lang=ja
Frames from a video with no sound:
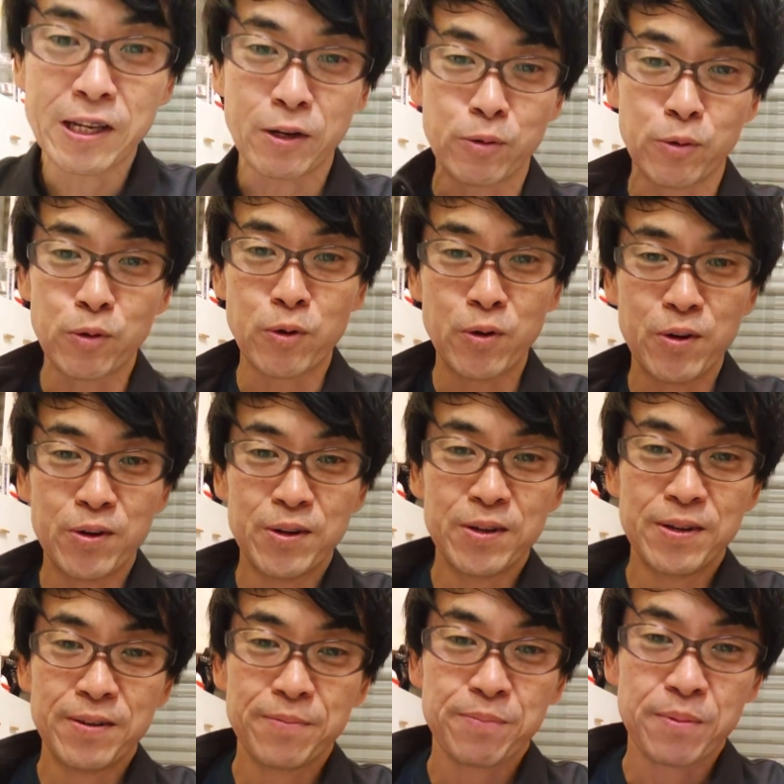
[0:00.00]
さんのこの
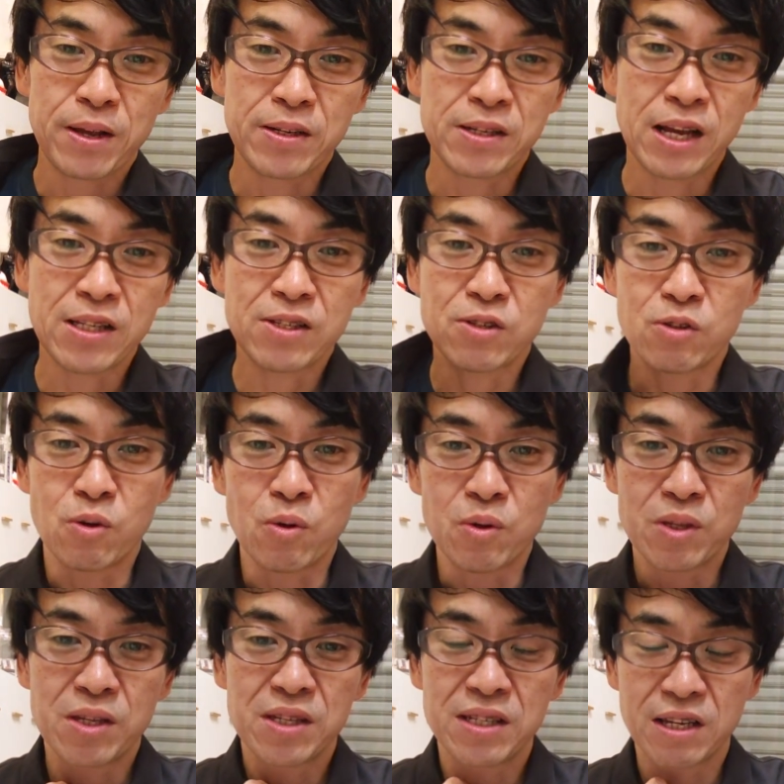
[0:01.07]
シャツ
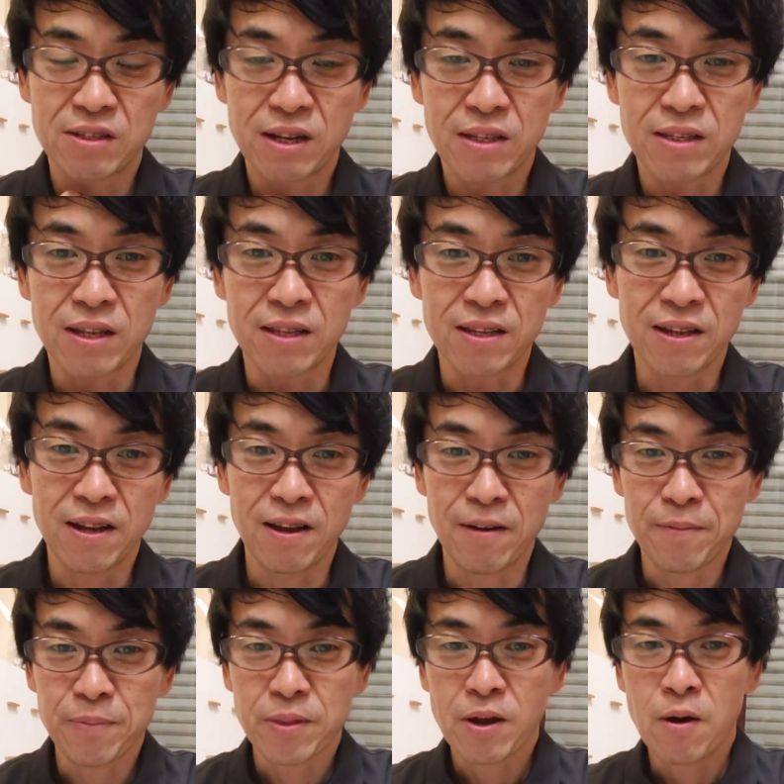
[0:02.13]
と T シャツ買ったんで、